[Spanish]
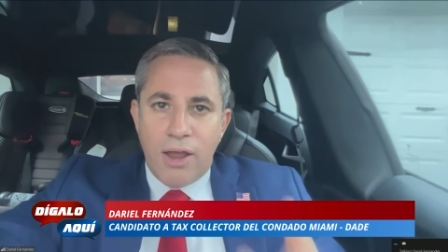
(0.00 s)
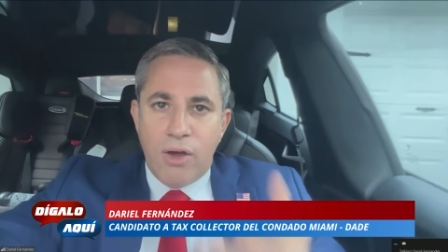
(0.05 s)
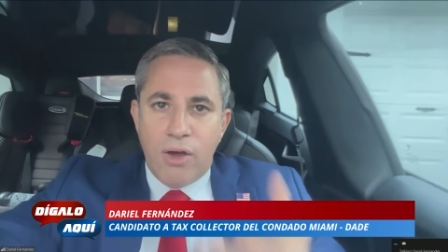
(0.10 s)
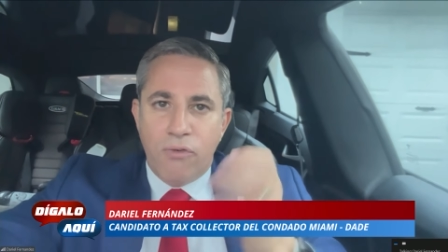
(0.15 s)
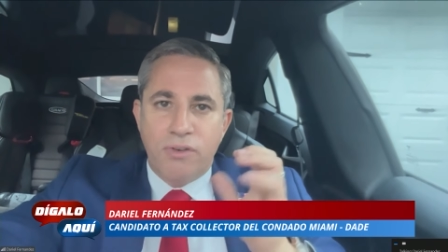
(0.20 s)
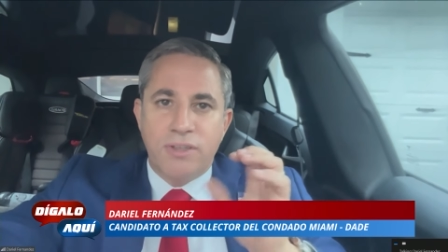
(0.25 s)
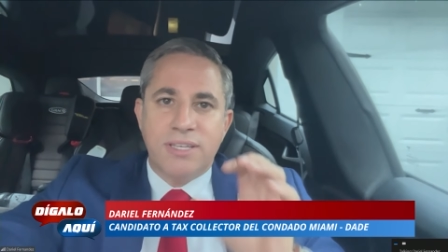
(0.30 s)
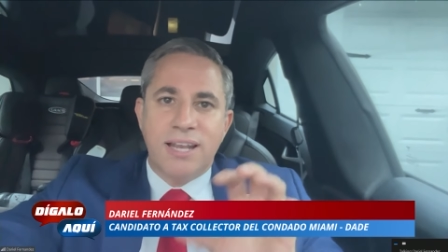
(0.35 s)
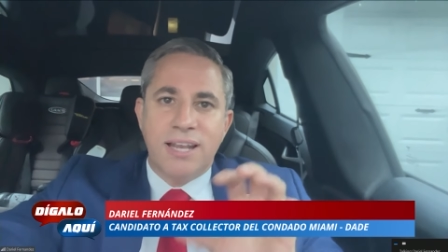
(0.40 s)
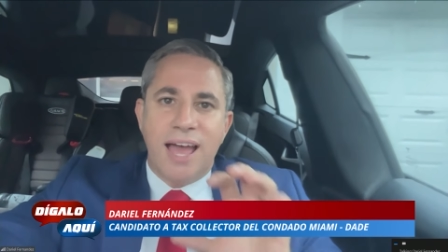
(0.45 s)

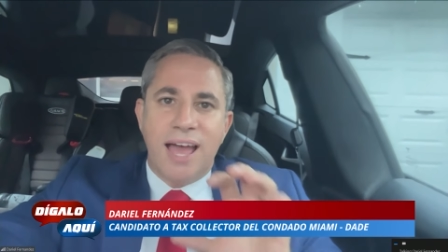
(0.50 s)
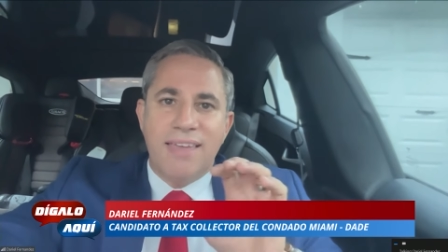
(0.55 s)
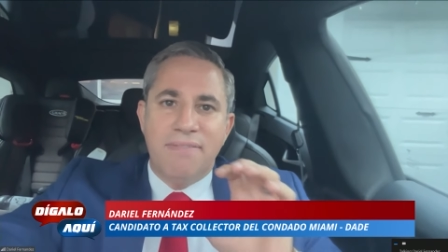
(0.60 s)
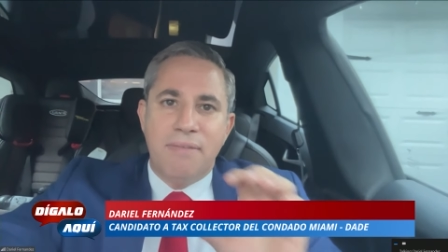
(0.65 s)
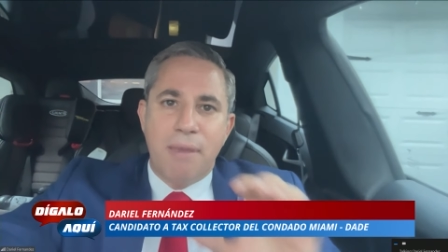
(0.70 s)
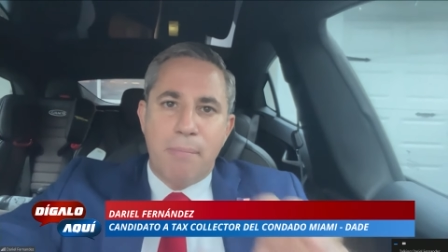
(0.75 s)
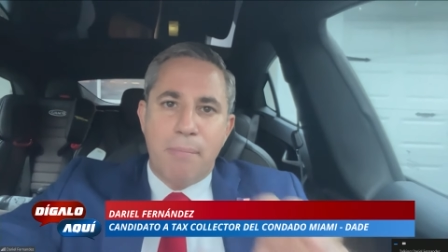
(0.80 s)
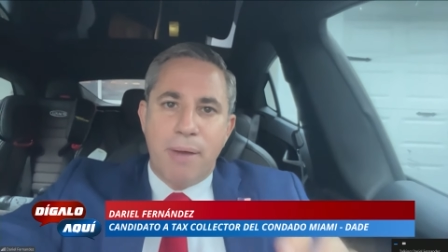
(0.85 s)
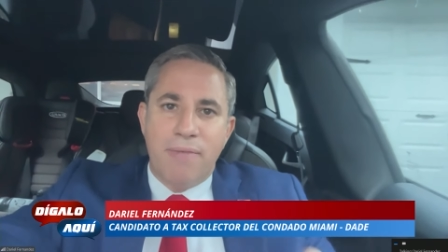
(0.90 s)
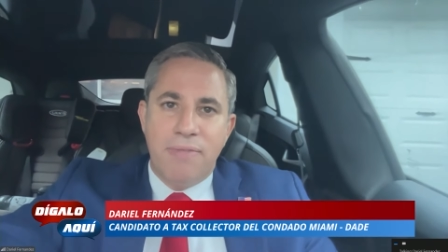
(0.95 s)
oficinas
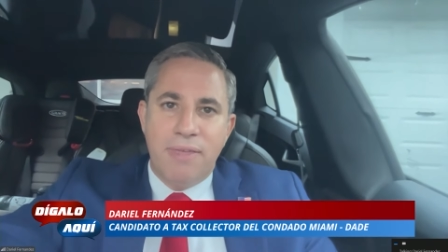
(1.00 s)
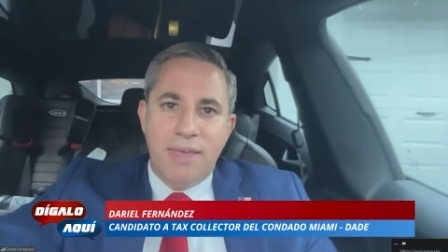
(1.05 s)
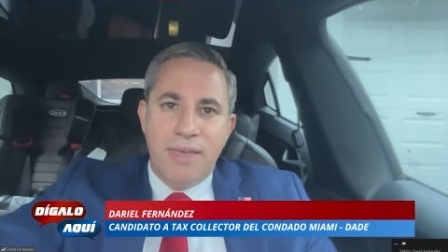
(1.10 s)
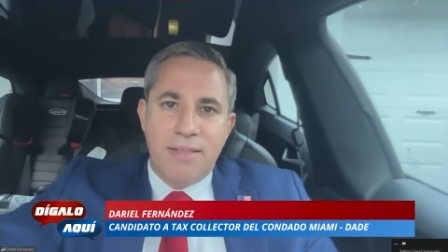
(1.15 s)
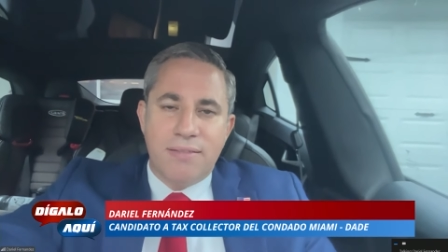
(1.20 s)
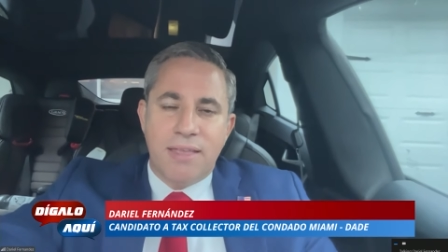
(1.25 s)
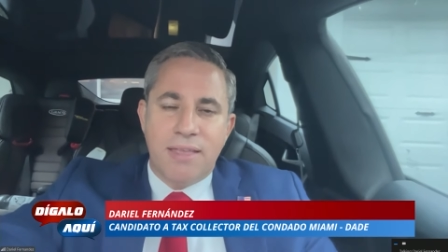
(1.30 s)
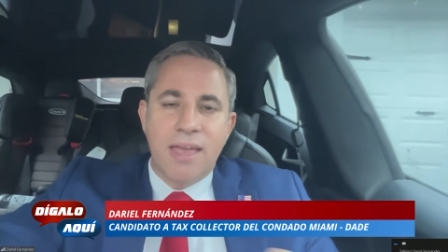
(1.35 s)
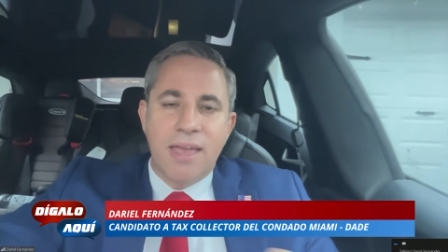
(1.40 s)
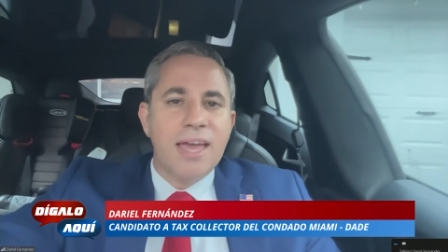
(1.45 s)

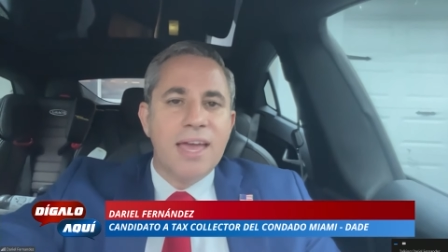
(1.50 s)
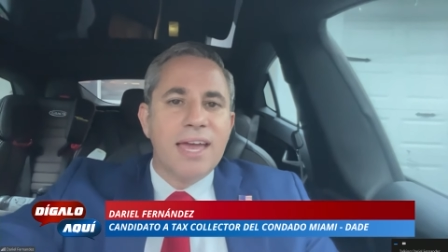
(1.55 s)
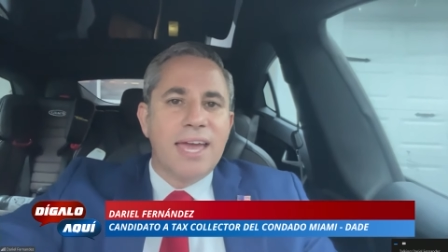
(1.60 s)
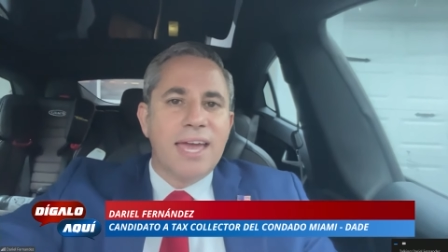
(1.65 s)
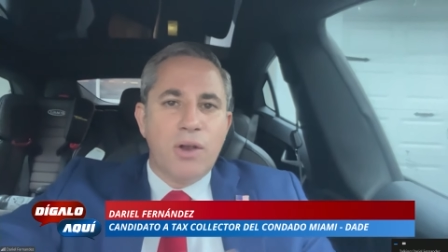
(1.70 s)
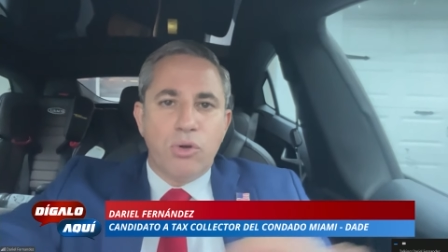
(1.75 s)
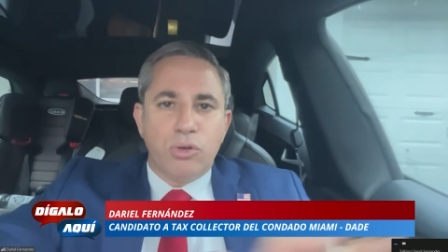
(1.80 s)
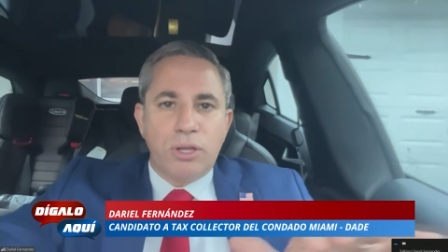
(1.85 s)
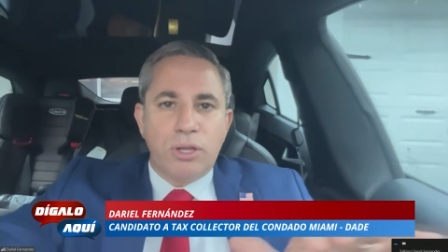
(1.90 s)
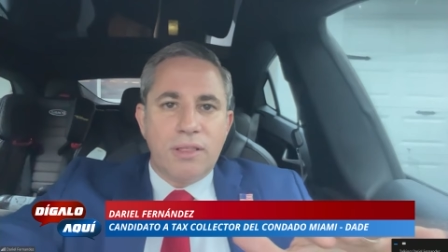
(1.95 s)
independientes
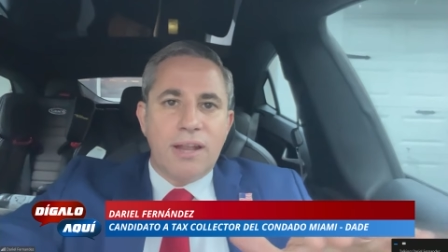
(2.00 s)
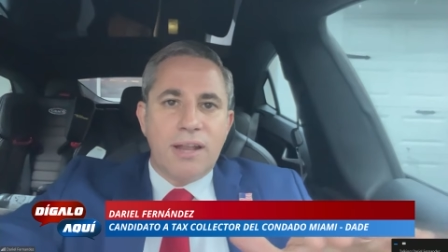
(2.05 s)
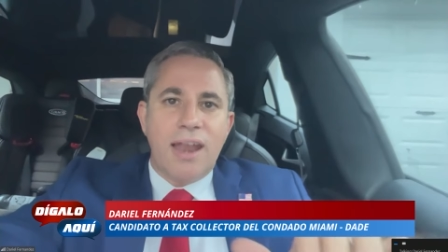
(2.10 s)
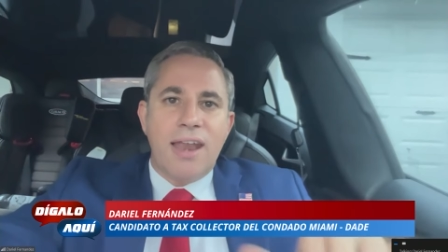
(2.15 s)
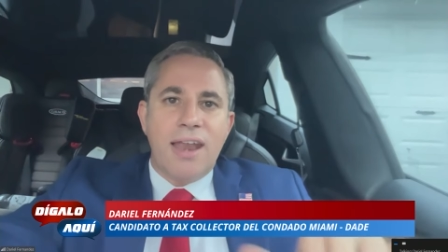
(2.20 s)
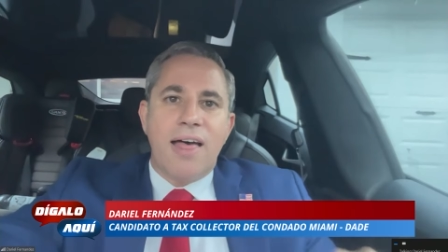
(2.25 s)
que no tendrán